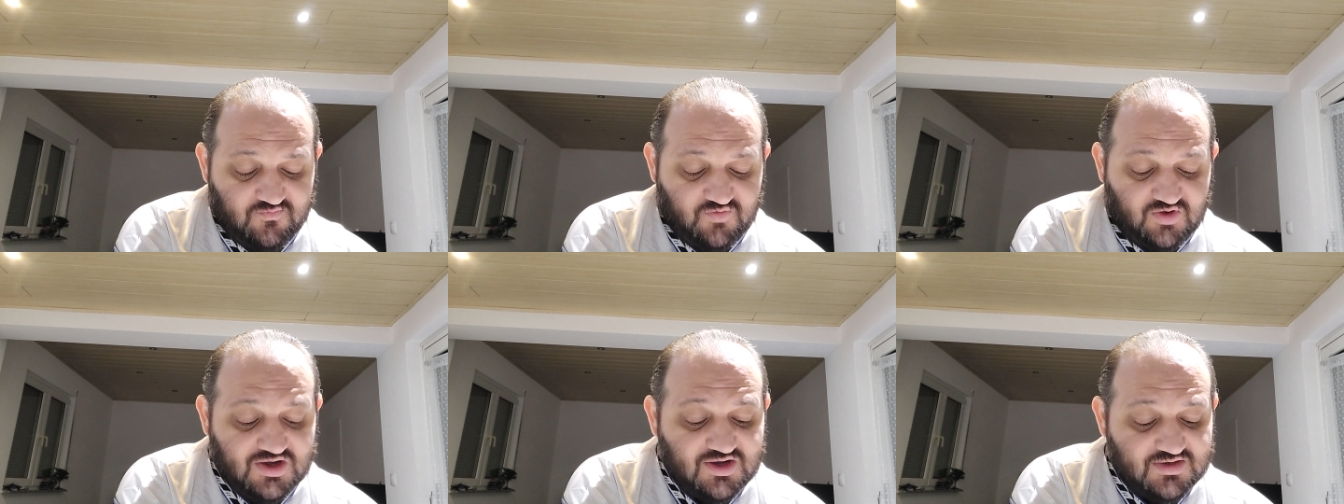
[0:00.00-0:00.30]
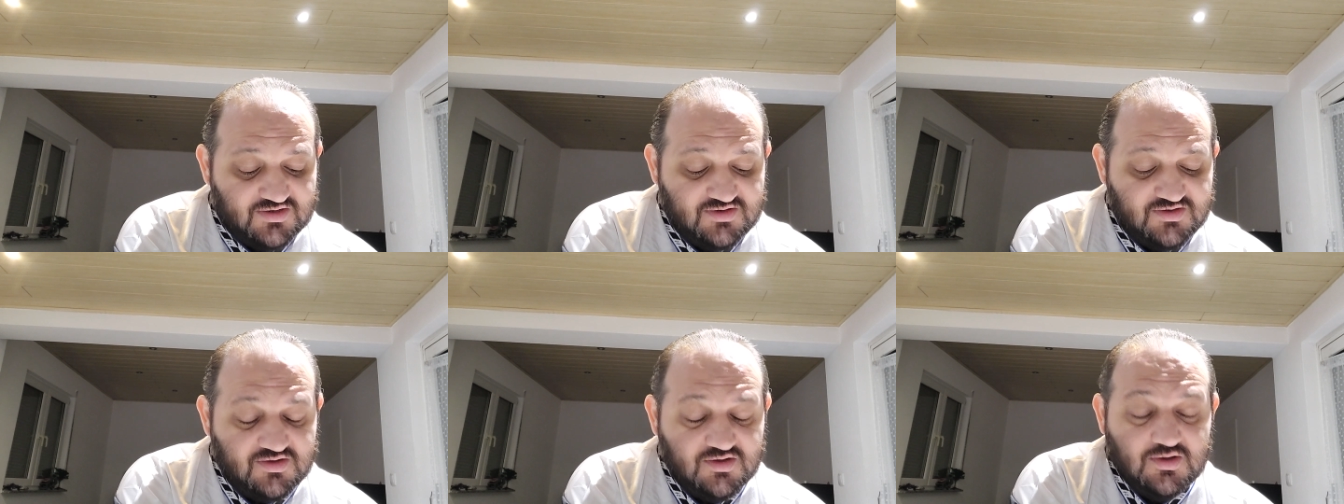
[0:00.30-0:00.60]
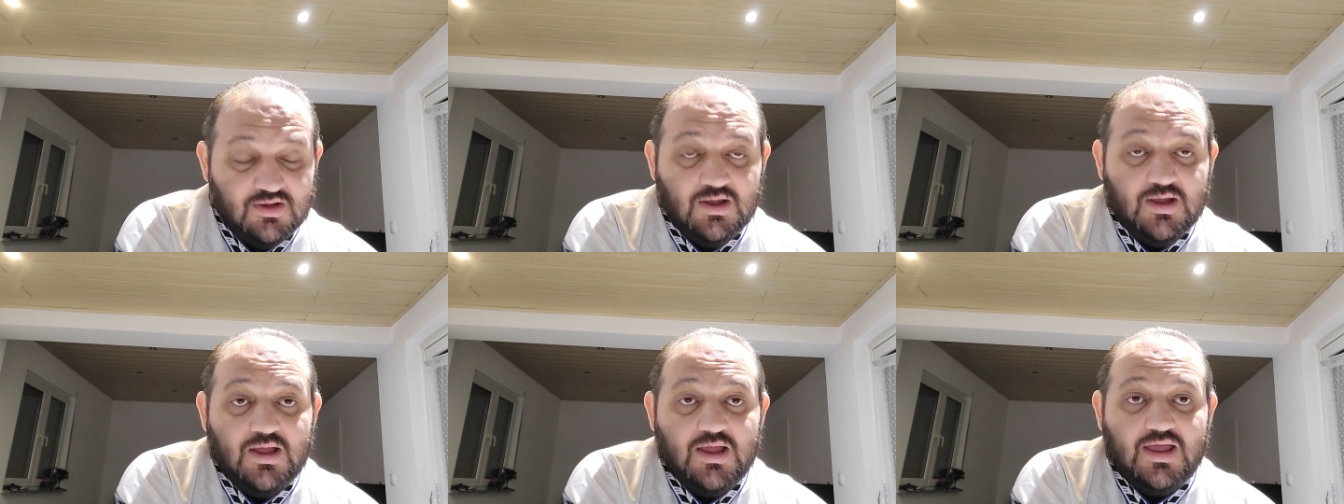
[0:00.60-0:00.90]
vardı.
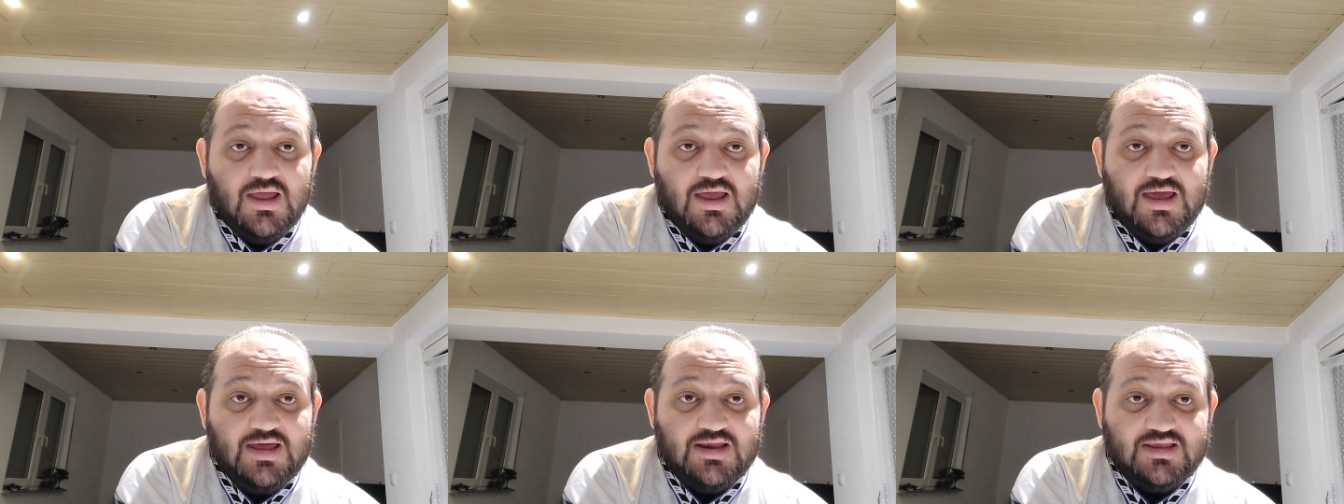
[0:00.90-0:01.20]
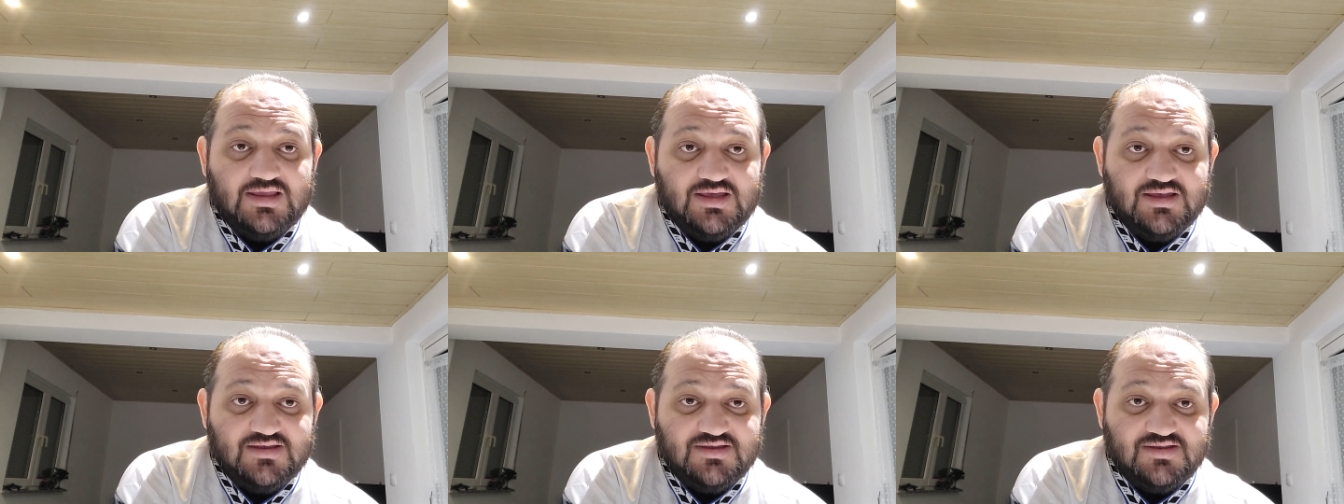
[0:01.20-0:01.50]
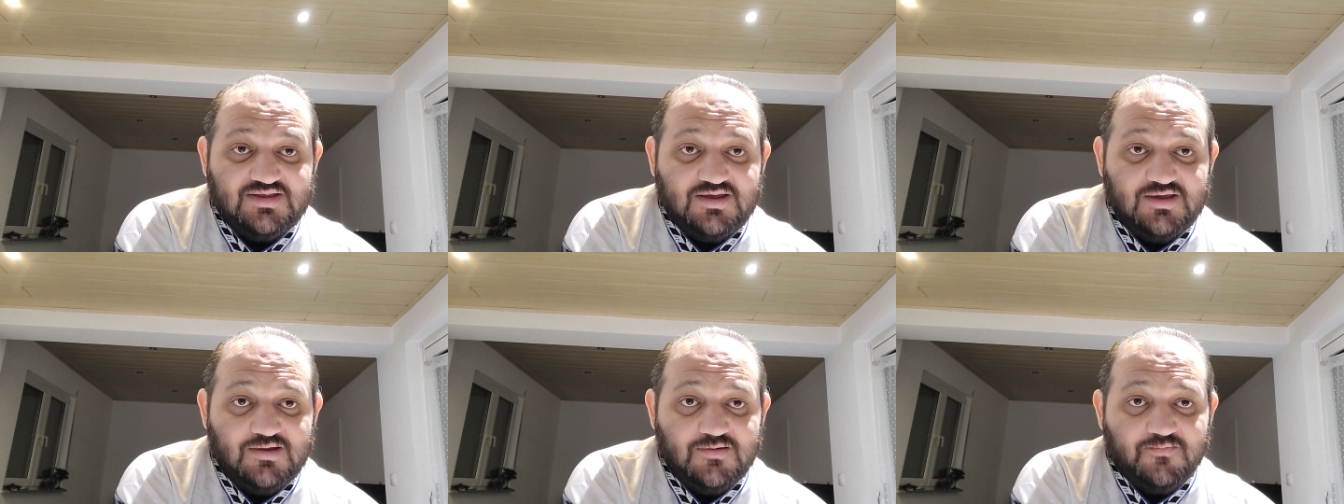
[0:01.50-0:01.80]

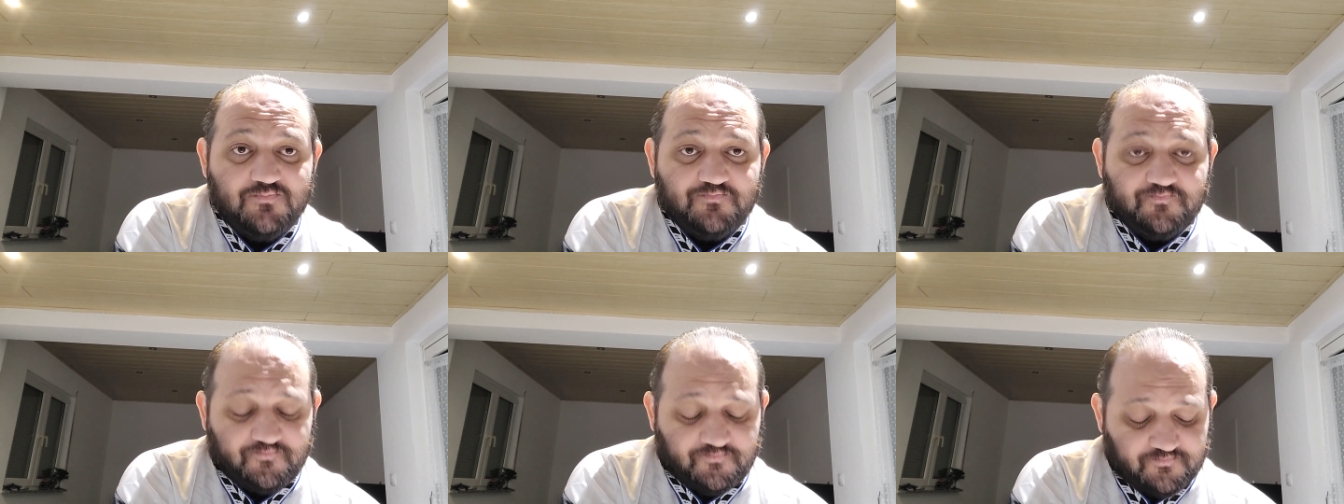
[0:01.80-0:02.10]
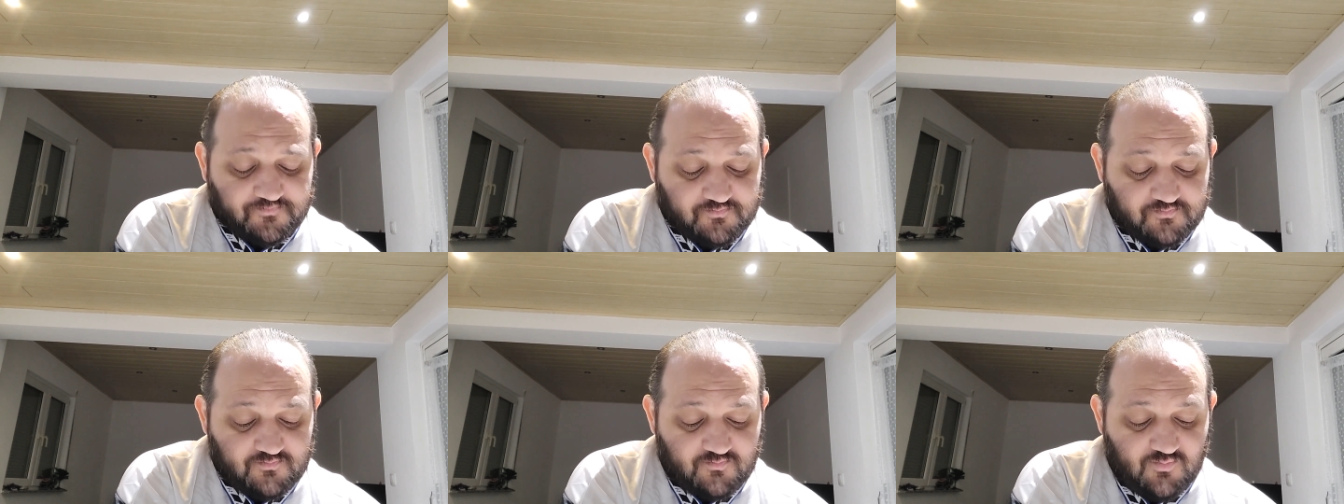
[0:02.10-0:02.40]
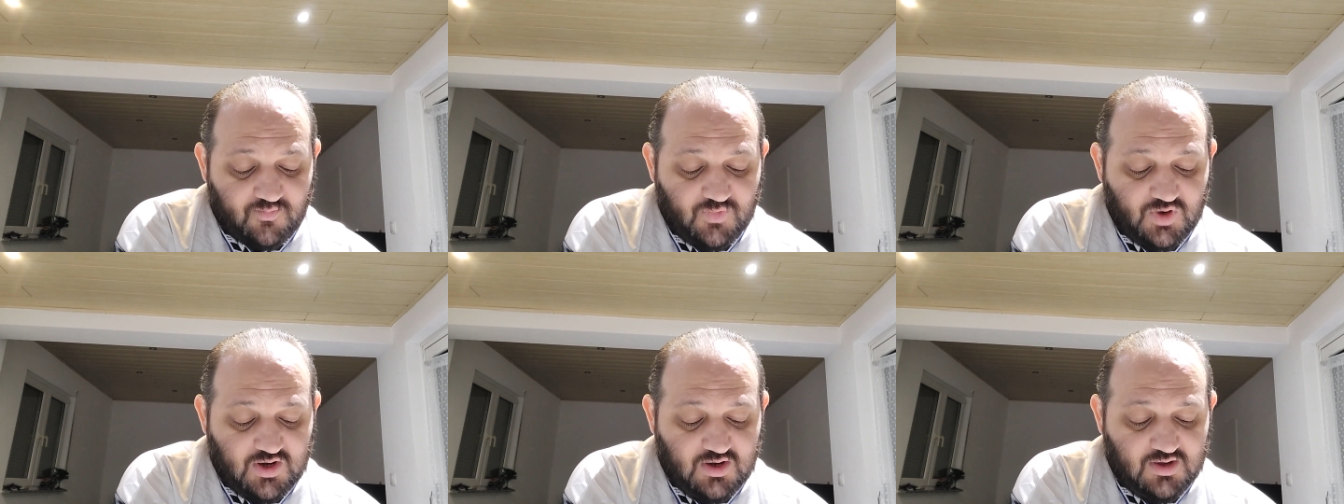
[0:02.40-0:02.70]
Herkes de
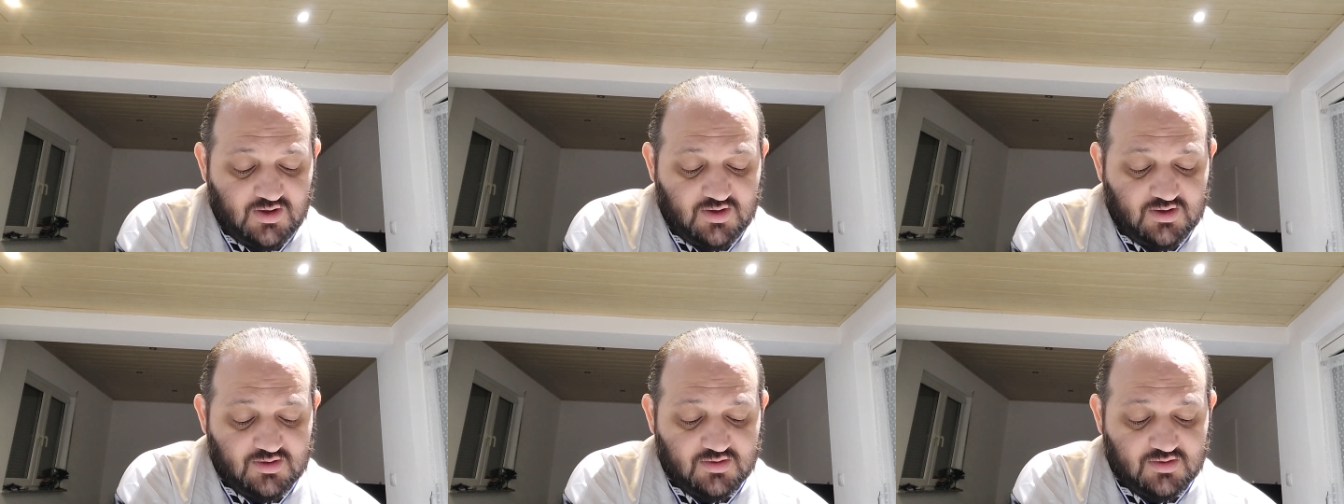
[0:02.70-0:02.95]
ee,